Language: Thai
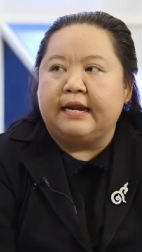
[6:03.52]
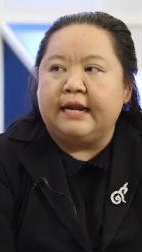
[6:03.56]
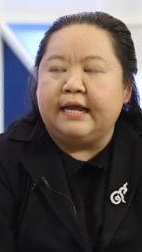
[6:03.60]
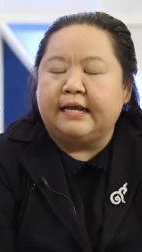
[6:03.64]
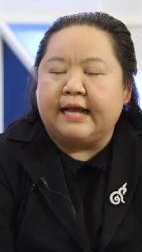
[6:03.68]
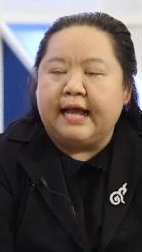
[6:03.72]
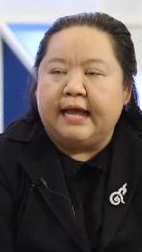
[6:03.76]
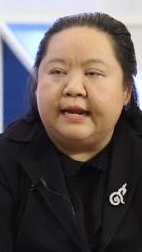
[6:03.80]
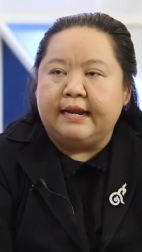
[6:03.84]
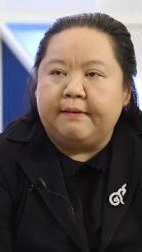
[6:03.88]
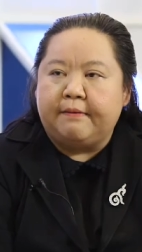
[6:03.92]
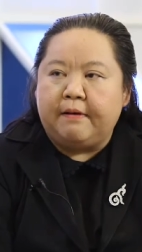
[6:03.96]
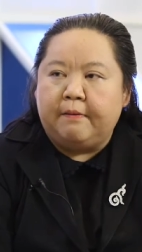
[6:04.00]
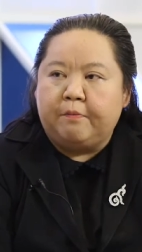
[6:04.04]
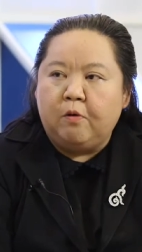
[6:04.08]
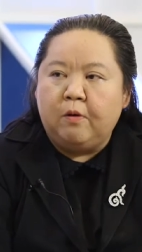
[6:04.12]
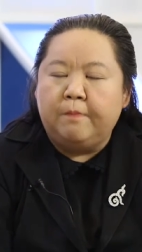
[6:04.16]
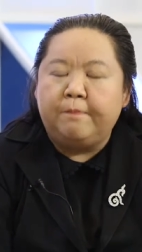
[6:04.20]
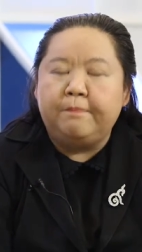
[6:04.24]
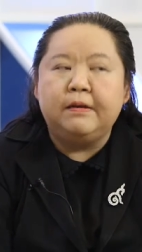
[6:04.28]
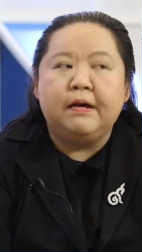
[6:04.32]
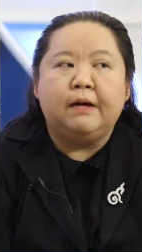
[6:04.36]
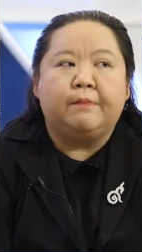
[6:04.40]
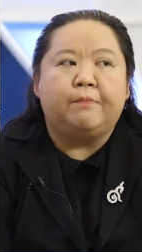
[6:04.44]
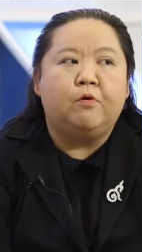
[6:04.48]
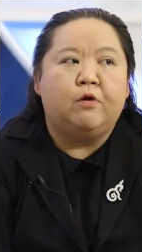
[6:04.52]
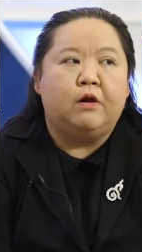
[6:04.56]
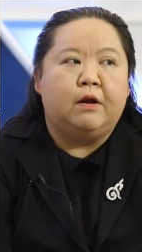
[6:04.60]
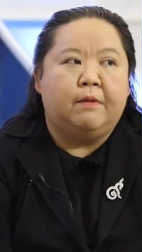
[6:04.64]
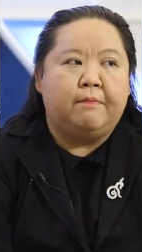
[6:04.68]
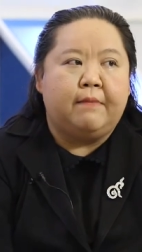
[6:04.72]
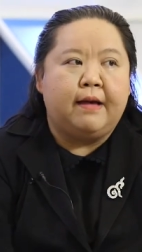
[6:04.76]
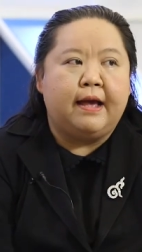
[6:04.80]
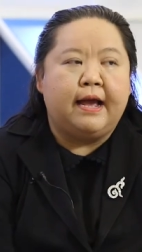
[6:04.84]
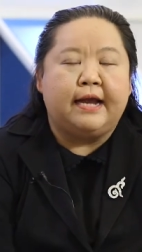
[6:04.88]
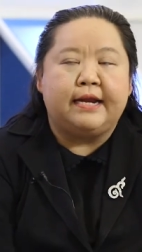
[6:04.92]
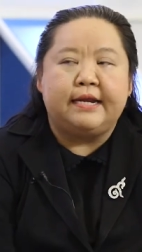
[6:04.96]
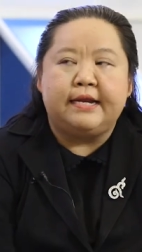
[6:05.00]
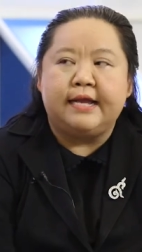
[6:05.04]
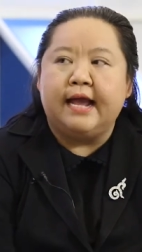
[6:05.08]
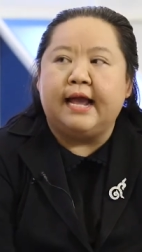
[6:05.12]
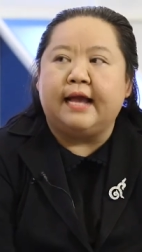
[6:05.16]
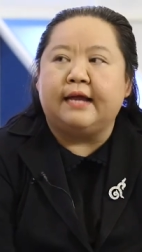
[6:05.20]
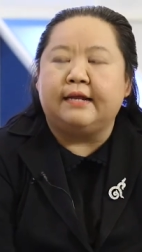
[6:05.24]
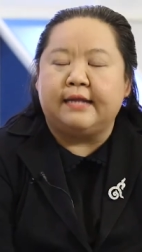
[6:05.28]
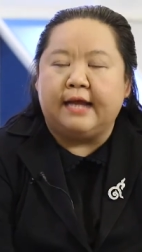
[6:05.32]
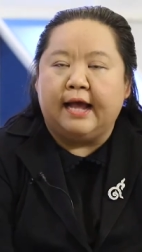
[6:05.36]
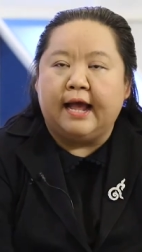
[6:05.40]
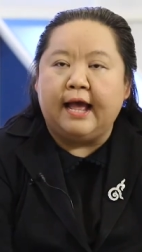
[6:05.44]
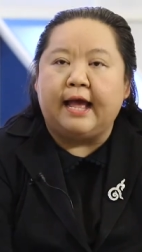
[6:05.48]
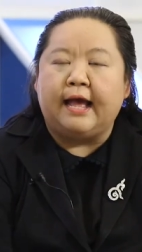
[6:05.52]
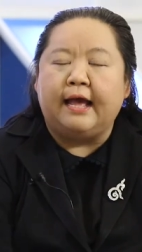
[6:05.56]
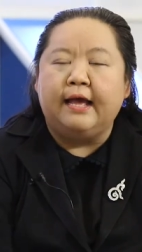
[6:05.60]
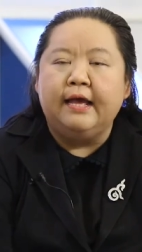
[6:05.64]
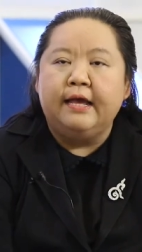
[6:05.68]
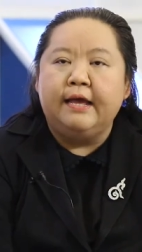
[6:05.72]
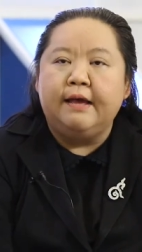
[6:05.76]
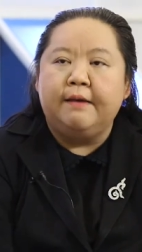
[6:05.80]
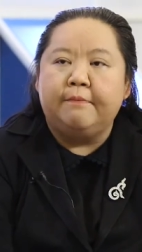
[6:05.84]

คะในการเอาพวกเปลือกผลไม้เนี่ยนะคะ